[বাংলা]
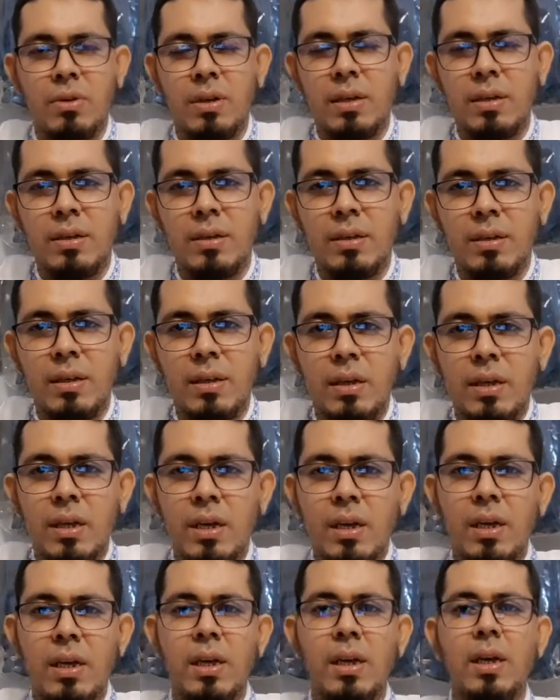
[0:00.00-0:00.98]
করে
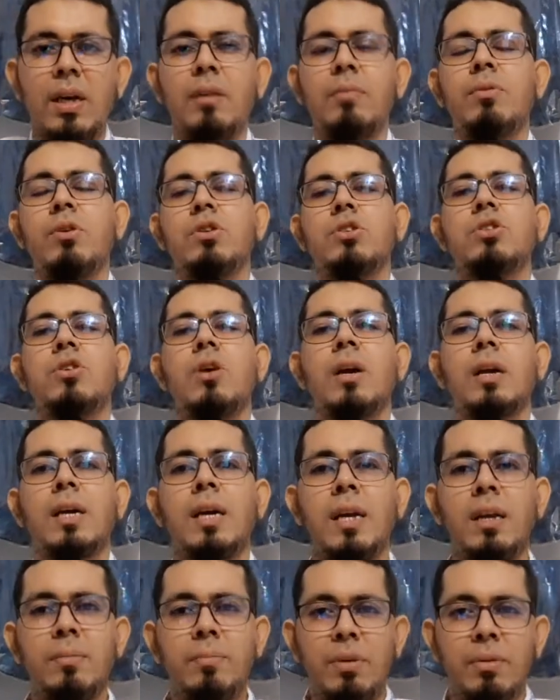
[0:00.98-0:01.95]
এবং
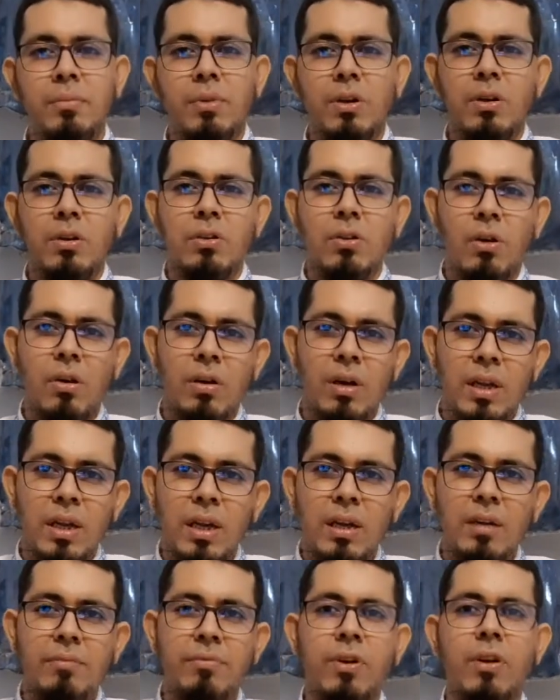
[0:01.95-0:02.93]
সরকারি বিভিন্ন ধরনের
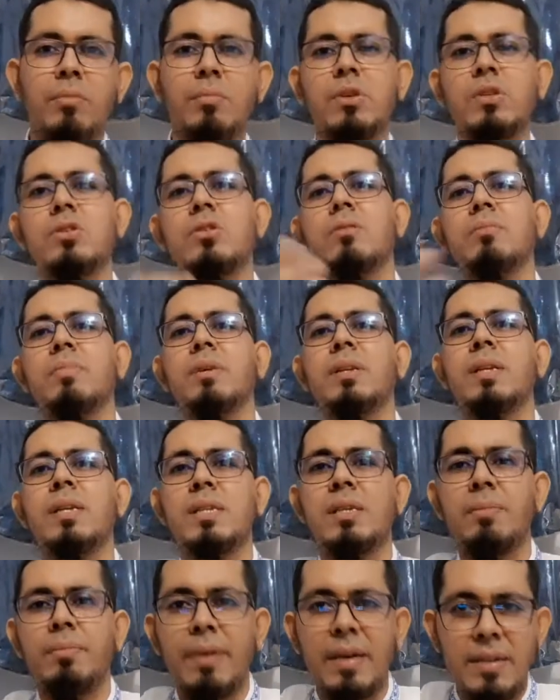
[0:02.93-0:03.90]
ইনফরমেশন
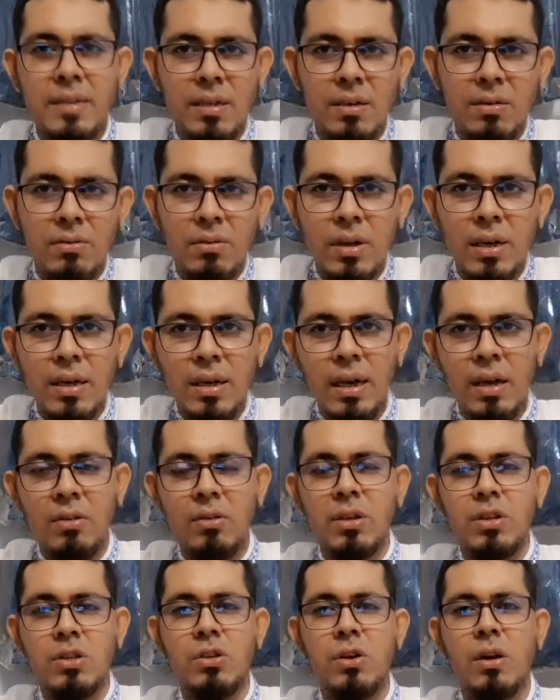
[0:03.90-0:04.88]
বিদেশে পাচার করার
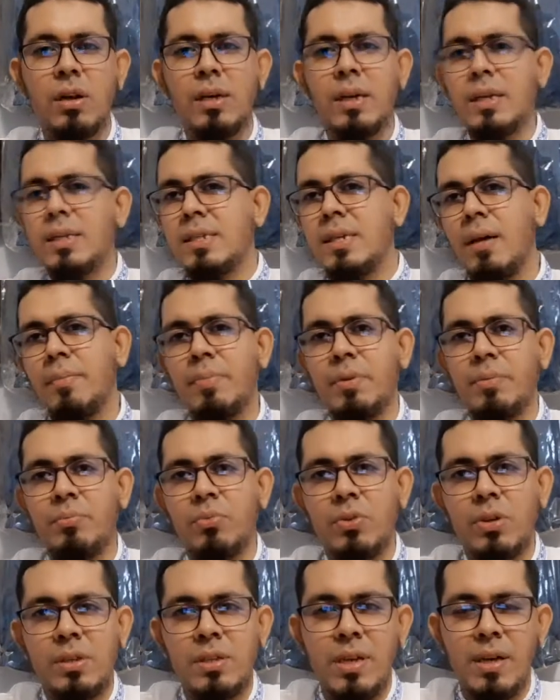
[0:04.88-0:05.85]
কারণে সরকার চাপে
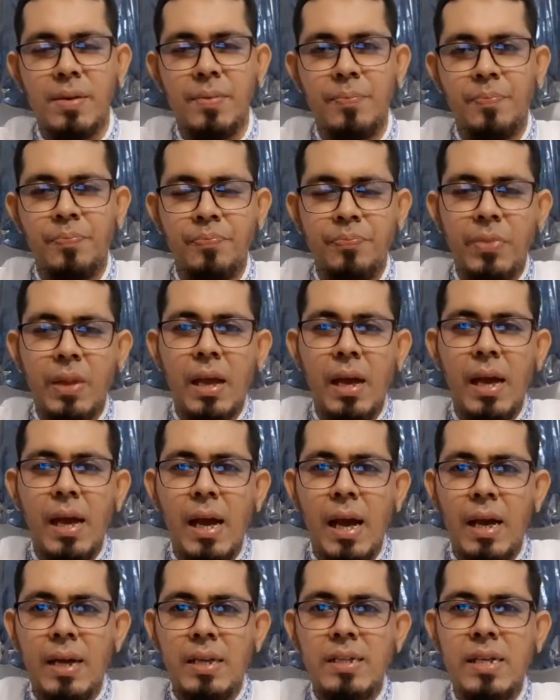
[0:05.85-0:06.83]
পড়ে যায়
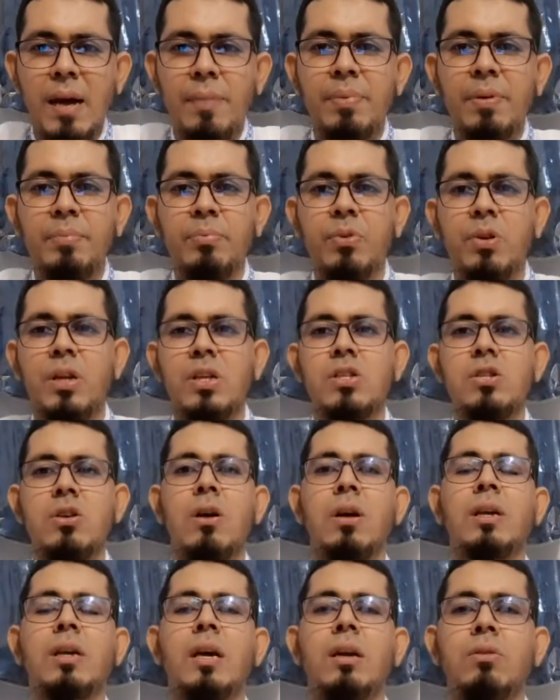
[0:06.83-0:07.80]
আর চাপে পড়ে
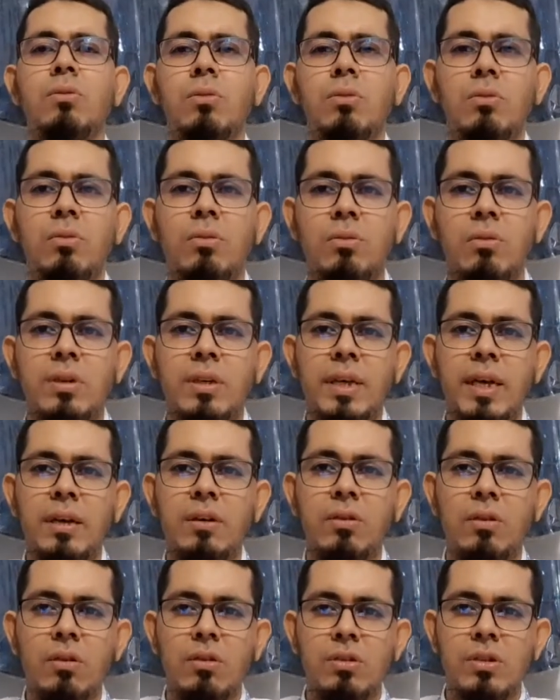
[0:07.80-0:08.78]
সরকার কোনো
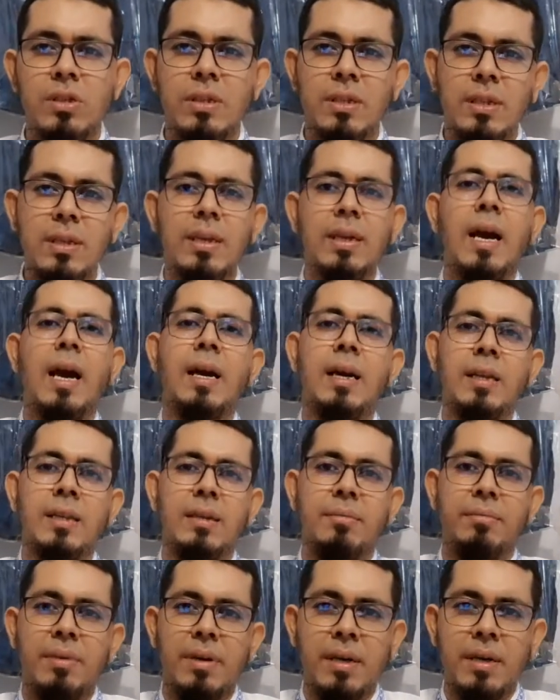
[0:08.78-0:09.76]
টেকনোলজির দিকে
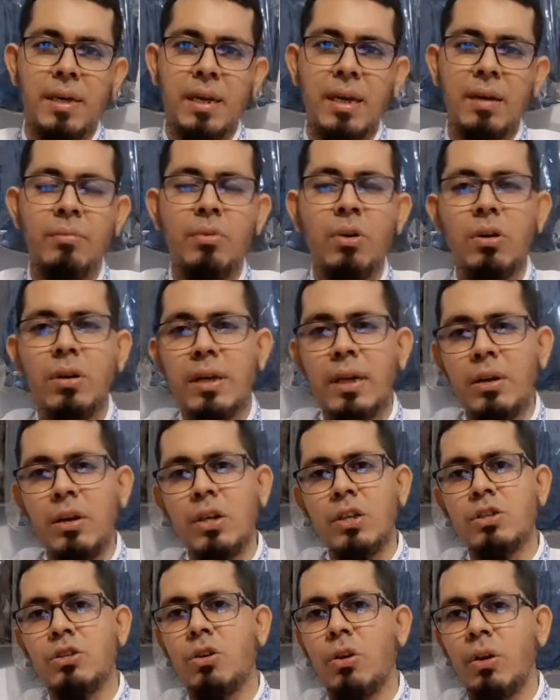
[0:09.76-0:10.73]
আগাতে পারে না এবং
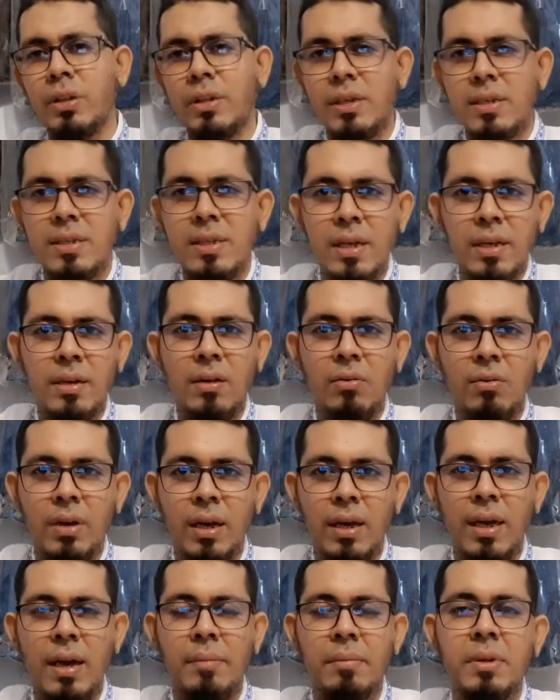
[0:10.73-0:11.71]
এই সদিচ্ছাটাও
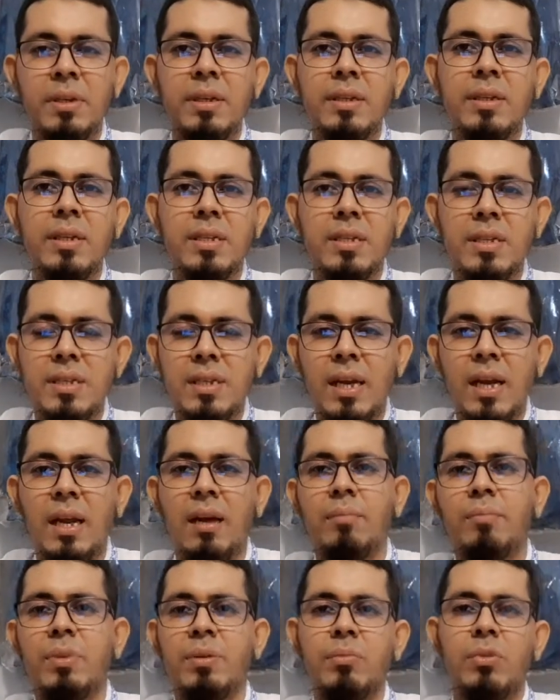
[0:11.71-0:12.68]
নাই আমাদের দেশে যারা
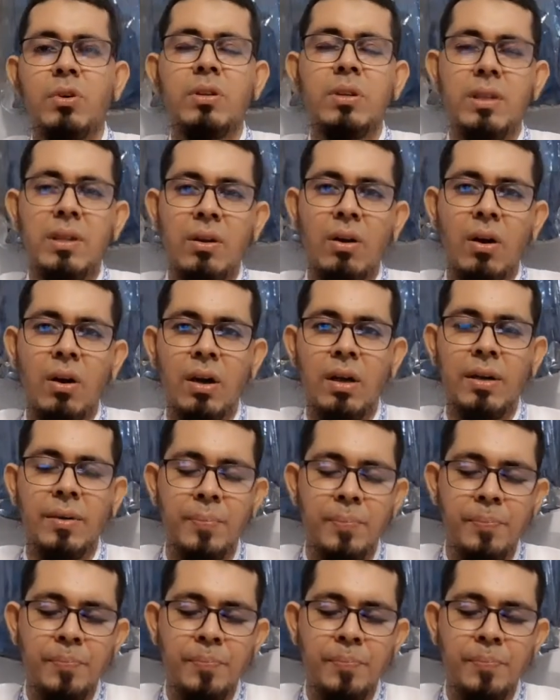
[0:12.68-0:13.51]
এমপি মন্ত্রী হয়